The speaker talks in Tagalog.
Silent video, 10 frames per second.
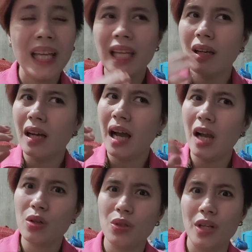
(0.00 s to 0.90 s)
ang gusto
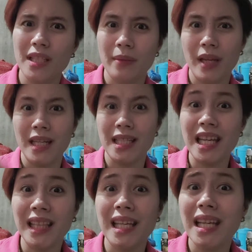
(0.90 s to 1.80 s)
ko lang sabihin is
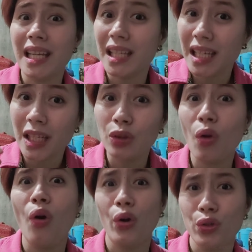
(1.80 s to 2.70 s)
hindi ito
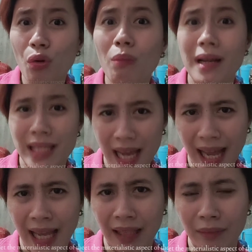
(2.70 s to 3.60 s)
yung basihan
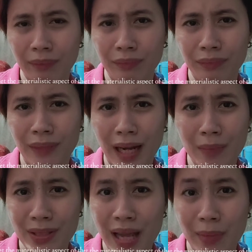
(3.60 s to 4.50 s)
para
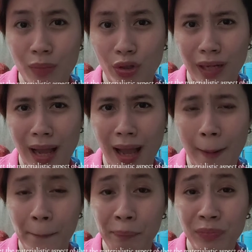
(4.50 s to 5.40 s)
masabi mo na
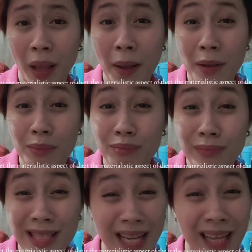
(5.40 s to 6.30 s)

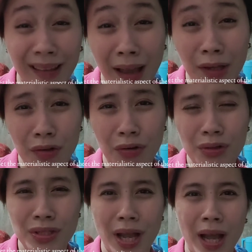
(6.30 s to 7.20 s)
masaya tayo
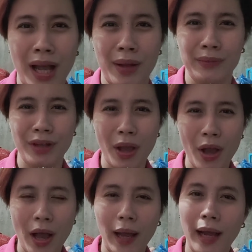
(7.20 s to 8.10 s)
sa
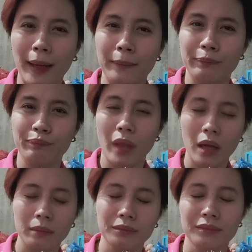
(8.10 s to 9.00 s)
um,
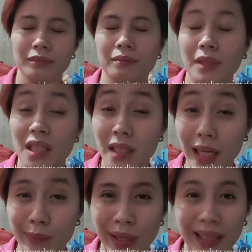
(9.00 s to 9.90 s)
pagsa
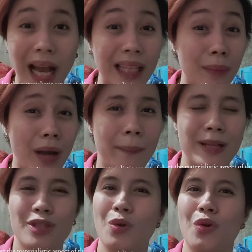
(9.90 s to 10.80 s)
ng ating mga
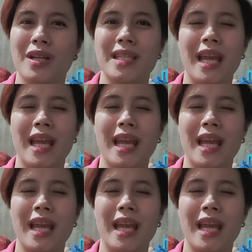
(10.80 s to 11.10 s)
Pasko. Kasi,